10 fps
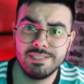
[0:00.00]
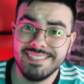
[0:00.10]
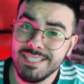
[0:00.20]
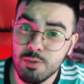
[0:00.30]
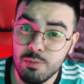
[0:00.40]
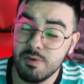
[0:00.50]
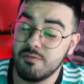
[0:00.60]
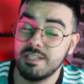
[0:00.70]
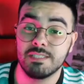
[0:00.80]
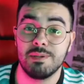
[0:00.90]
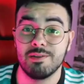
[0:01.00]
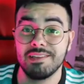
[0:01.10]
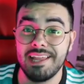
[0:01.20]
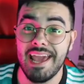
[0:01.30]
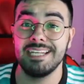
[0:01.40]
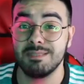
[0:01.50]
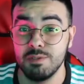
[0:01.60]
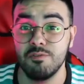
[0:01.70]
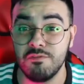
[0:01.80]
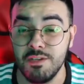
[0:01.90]
vídeos, 5 mil vídeos, mano,
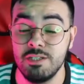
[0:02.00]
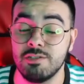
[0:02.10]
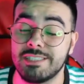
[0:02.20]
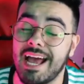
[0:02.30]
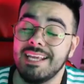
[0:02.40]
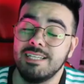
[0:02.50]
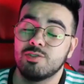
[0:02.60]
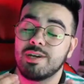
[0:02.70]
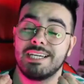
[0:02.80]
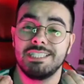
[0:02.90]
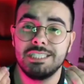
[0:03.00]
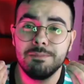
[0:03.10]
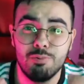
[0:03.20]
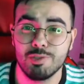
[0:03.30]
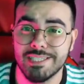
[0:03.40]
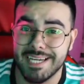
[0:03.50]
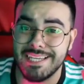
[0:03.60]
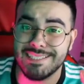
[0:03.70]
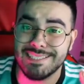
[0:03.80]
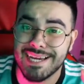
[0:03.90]
10 mil vídeos. É isso que a gente busca
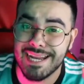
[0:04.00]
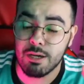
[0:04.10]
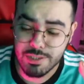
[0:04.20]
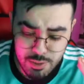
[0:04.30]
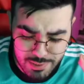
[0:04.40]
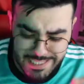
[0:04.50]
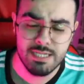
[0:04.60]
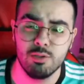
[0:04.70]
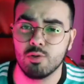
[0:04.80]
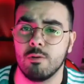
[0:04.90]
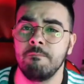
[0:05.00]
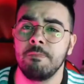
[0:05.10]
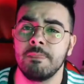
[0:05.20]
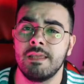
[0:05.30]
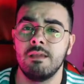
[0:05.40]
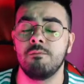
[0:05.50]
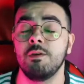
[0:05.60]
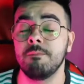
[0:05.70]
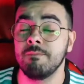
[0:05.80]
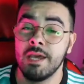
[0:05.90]
aqui nesse canalzinho lindo.
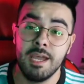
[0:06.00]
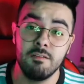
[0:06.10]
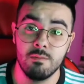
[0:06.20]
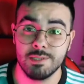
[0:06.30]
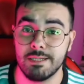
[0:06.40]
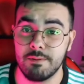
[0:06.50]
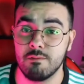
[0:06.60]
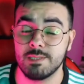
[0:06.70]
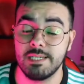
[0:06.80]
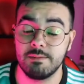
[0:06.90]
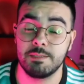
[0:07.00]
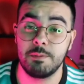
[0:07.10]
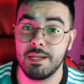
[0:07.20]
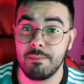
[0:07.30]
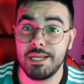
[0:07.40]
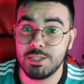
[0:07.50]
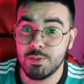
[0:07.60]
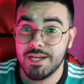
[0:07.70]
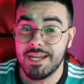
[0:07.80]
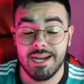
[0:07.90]
Enfim, eu vou mostrar pra vocês, mas
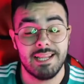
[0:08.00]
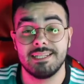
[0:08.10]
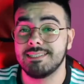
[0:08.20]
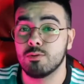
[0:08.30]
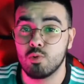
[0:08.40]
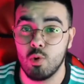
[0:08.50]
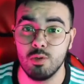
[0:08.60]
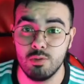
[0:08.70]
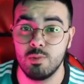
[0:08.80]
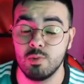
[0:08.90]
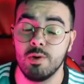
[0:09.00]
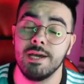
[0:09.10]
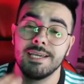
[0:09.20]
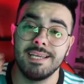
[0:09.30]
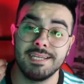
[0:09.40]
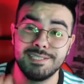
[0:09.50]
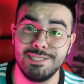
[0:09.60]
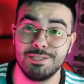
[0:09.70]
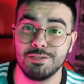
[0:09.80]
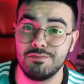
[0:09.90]
primeiramente eu queria agradecer todo mundo que
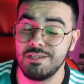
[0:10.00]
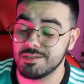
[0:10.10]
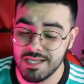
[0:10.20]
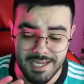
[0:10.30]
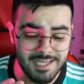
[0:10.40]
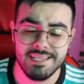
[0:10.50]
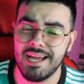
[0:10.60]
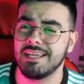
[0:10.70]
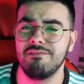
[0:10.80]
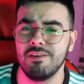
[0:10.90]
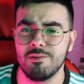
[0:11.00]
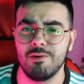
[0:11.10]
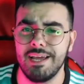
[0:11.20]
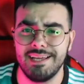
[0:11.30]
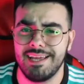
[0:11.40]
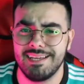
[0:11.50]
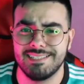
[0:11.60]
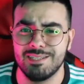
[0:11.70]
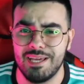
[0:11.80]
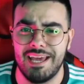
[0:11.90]
assiste os vídeos, que tá aqui vendo é,
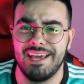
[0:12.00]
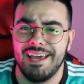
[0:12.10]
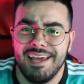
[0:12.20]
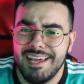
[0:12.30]
esse,